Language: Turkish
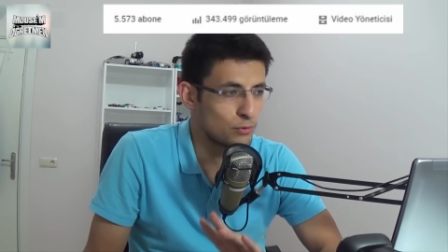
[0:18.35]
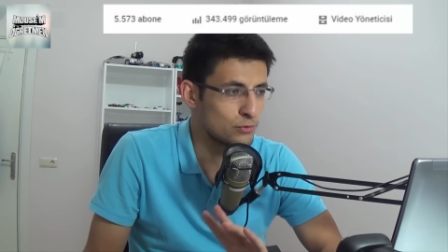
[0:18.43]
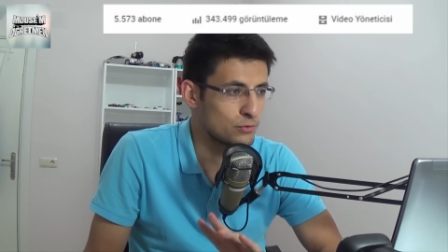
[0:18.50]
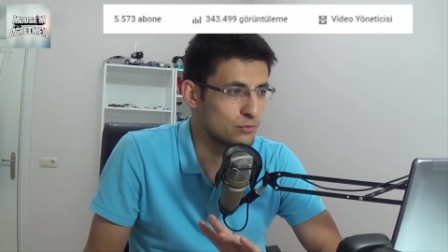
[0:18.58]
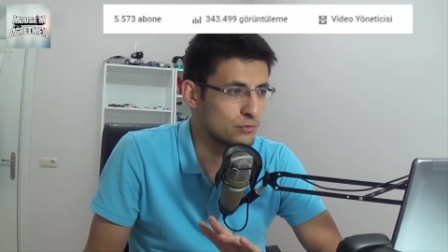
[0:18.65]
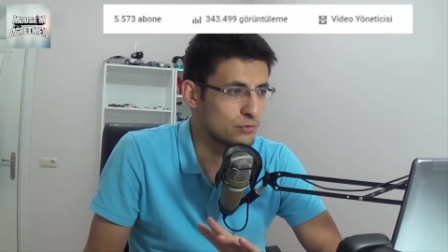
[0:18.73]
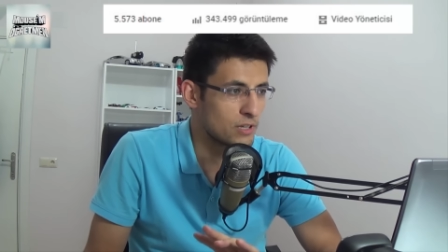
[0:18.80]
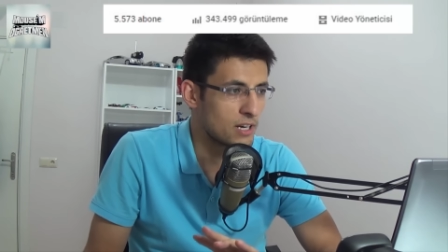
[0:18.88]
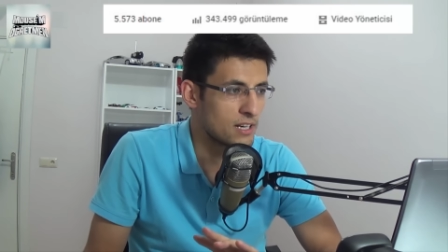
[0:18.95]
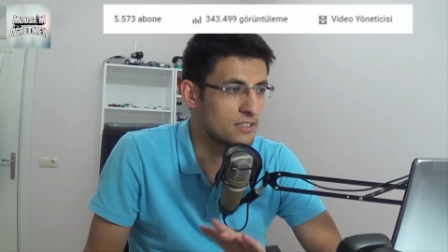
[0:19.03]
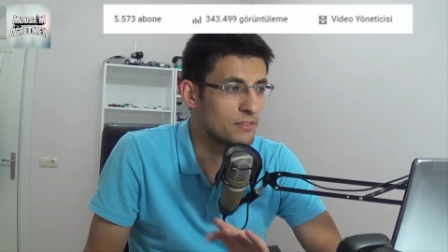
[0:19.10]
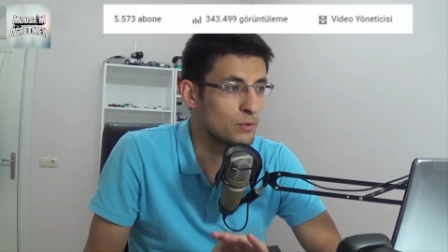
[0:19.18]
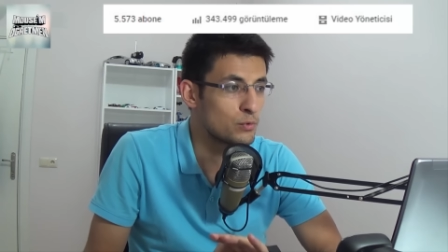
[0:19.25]
görüyorsunuz
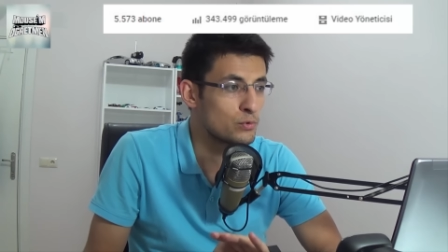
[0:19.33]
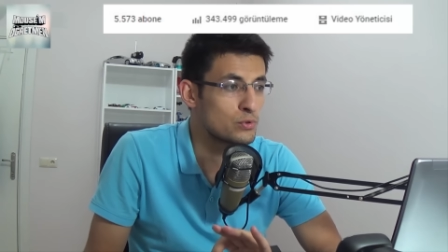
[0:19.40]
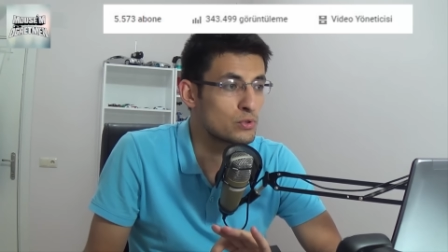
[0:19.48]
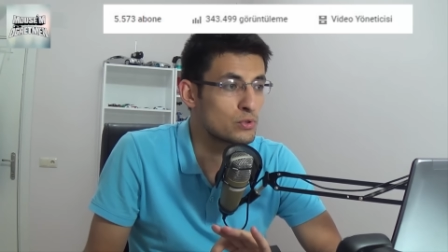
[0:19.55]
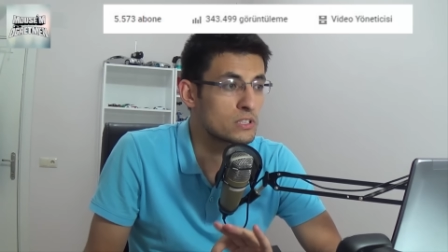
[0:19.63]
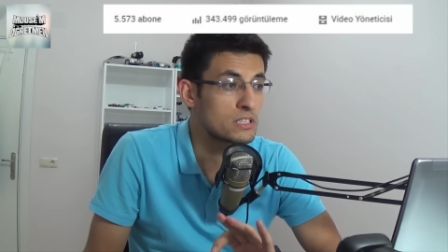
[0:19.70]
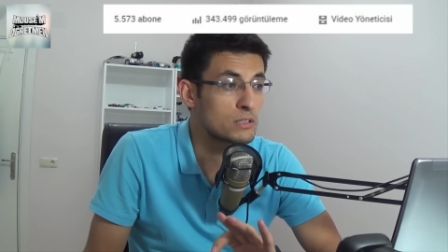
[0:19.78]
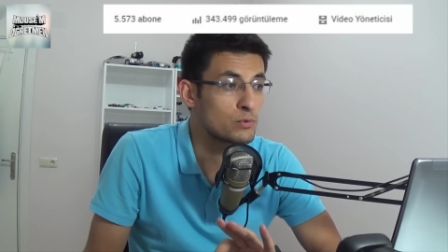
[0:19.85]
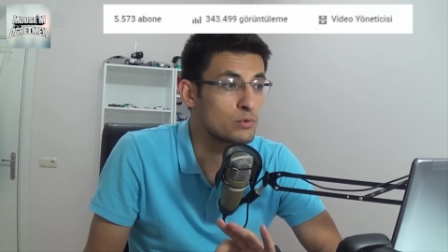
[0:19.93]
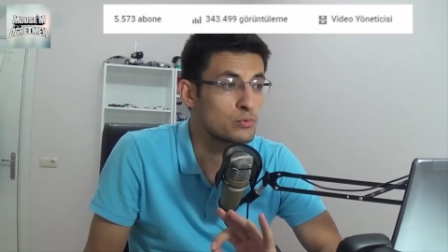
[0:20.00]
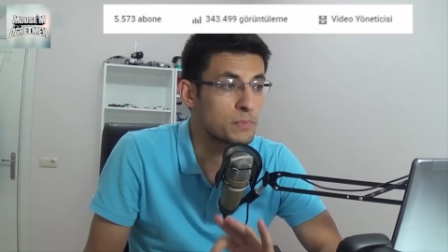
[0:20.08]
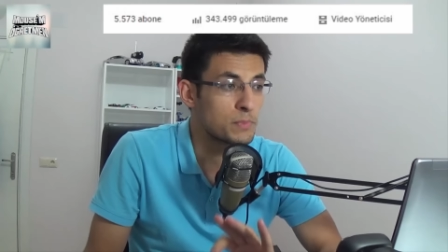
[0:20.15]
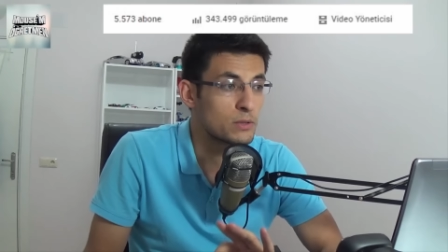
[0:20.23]
yukarıda ve
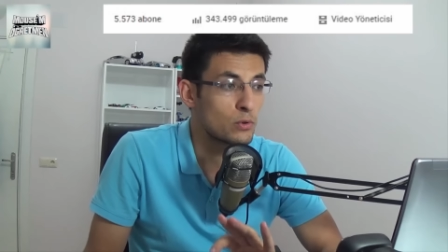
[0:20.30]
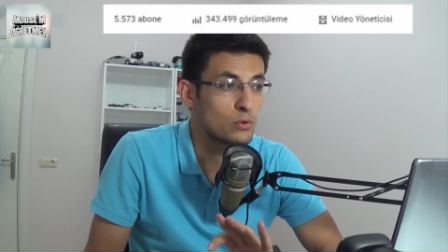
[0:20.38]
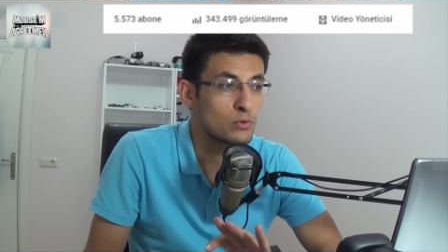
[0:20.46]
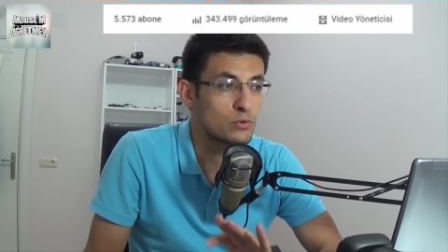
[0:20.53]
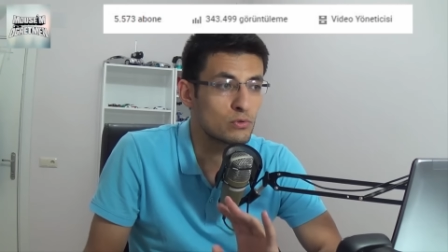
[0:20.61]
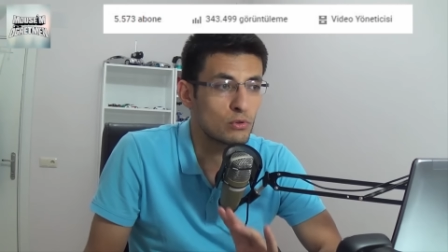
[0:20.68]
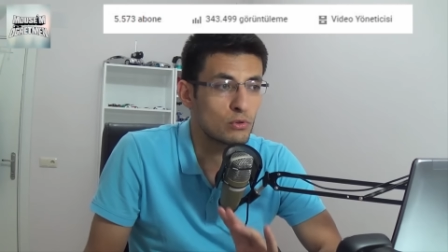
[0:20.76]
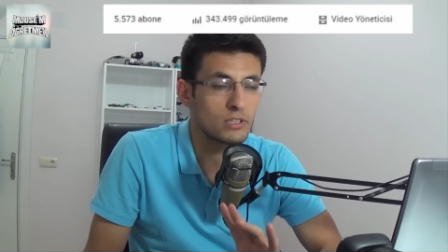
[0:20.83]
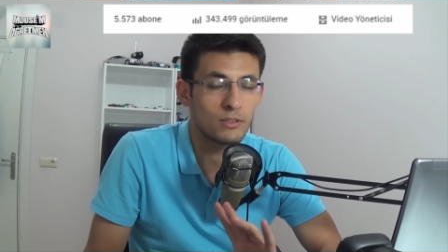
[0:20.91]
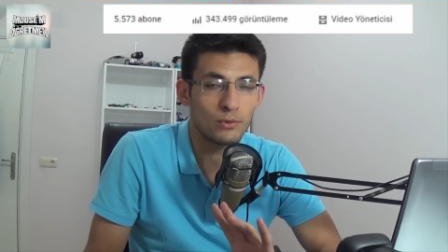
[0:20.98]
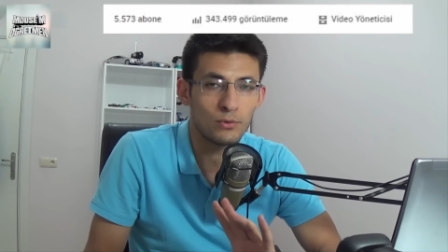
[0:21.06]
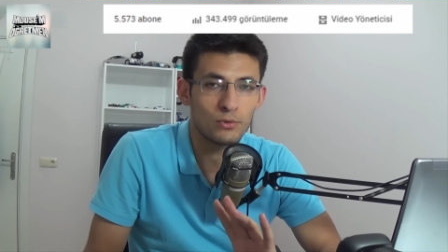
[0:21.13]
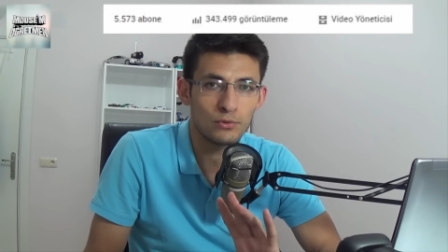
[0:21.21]

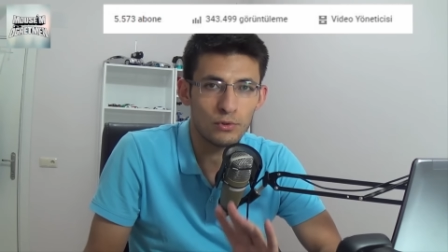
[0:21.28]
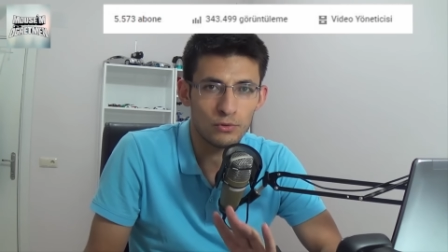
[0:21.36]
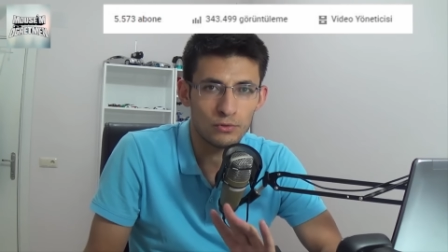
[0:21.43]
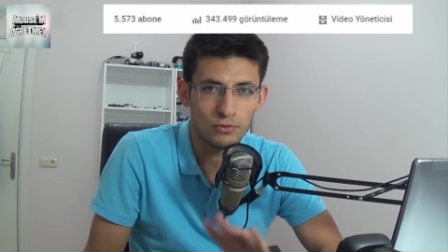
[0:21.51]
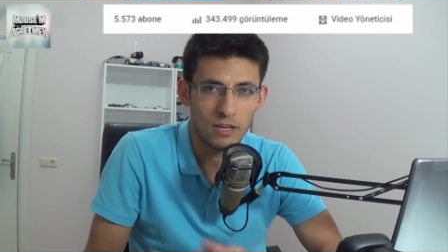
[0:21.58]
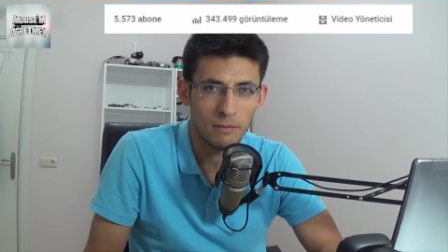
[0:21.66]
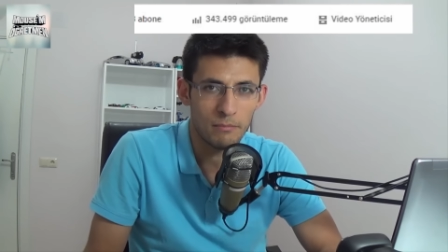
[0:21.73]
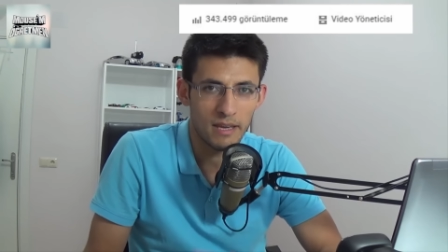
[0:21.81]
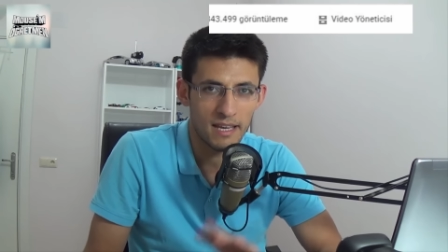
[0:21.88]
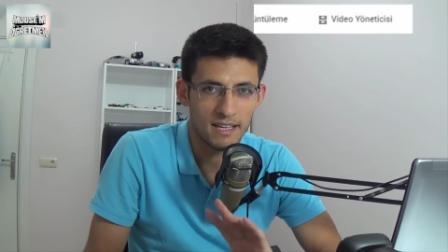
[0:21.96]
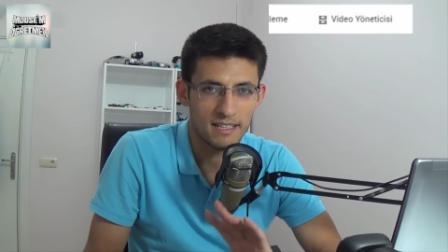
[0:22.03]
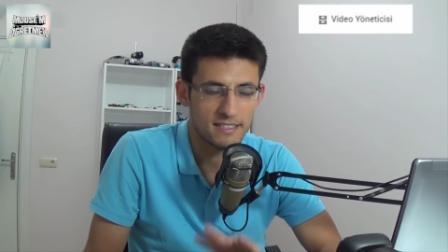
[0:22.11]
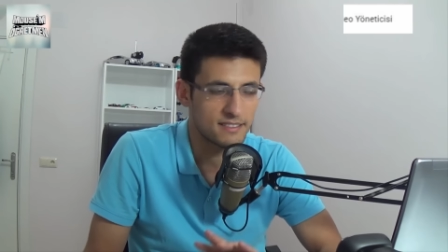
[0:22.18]
343.499
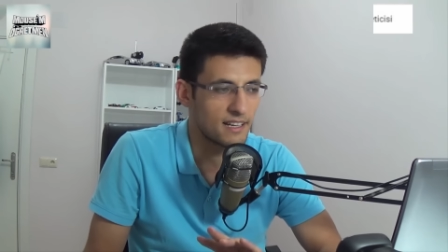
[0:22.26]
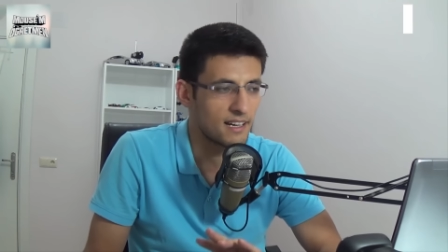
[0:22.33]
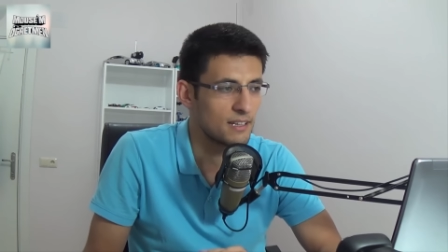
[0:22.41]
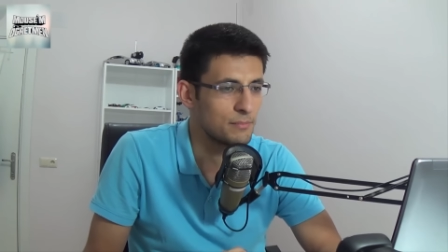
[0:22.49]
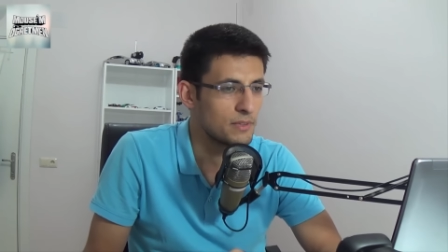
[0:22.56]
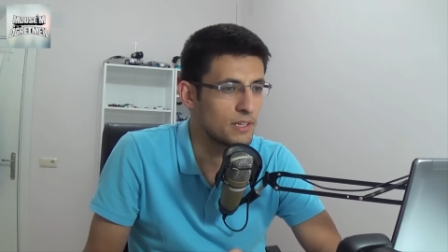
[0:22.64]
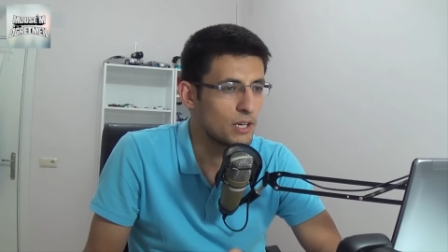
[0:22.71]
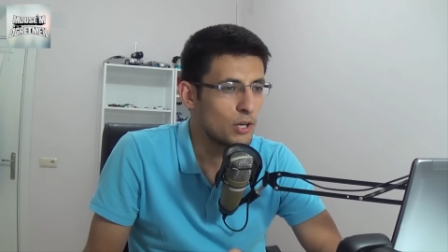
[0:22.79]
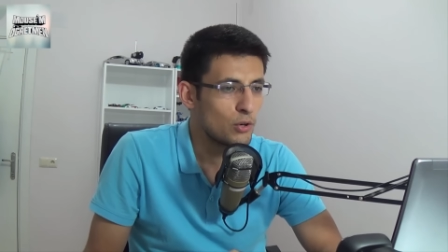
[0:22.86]
görüntülenmeye sahip.